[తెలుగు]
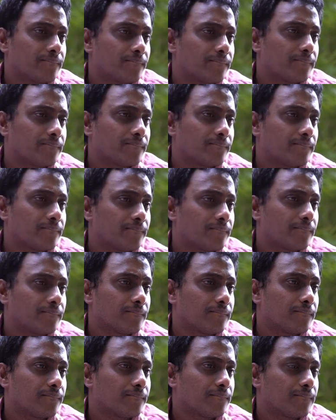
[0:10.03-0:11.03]
అని చెప్పేసి అంటుండే
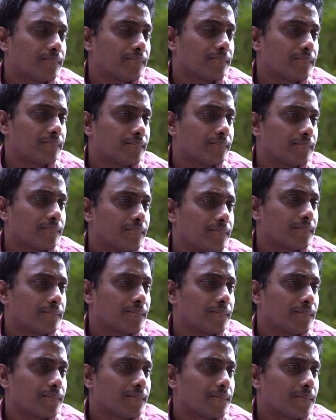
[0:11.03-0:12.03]
కదా ఎంతవరకు దీని మీద
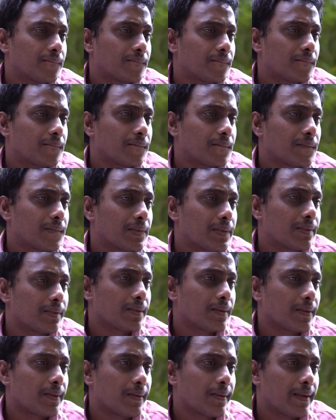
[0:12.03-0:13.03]
కరెక్ట్
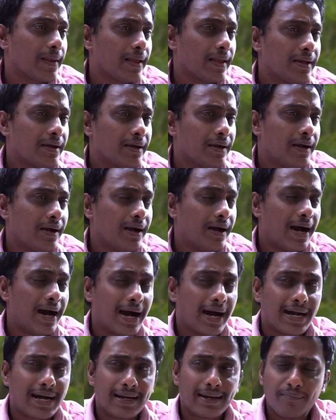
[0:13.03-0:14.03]
అనుకోవచ్చు
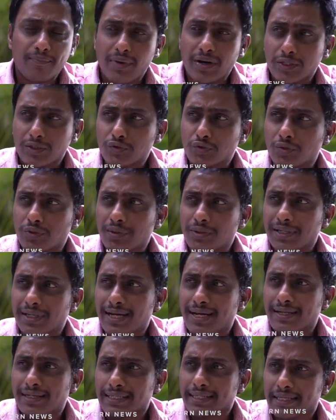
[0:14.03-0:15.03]
అక్కడ మంత్రులు
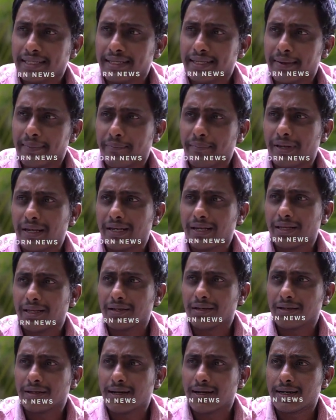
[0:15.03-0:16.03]
కానీ
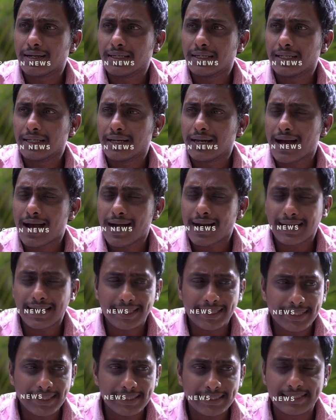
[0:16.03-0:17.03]
ఎమ్మెల్యేలు కానీ
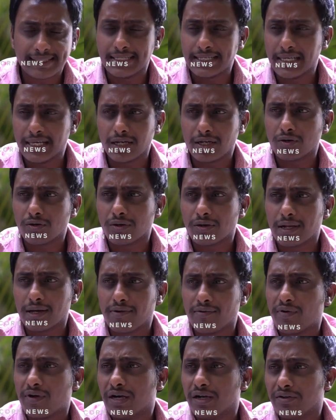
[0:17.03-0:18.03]
ఆఖరికి సీఎం
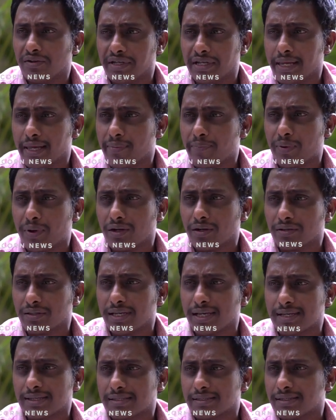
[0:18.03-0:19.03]
కూడా వాళ్ళు ఏ పనులు
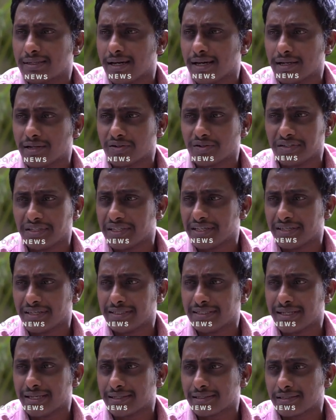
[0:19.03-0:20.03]
చేస్తున్నారో
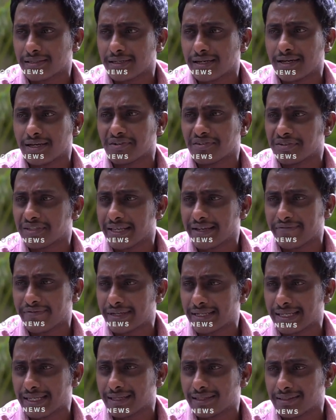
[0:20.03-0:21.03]
ఏం చేస్తున్నారో
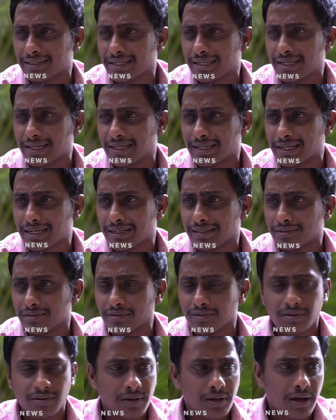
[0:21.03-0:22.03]
ఎవరికి అర్థం
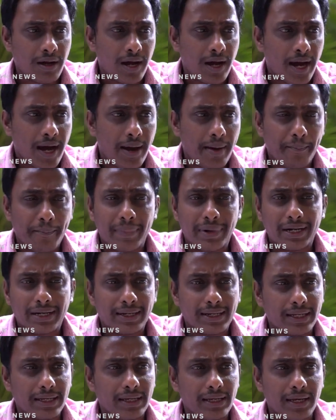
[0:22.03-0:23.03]
కావట్లేదు
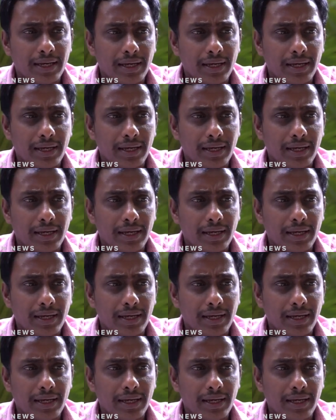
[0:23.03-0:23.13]
అంబటి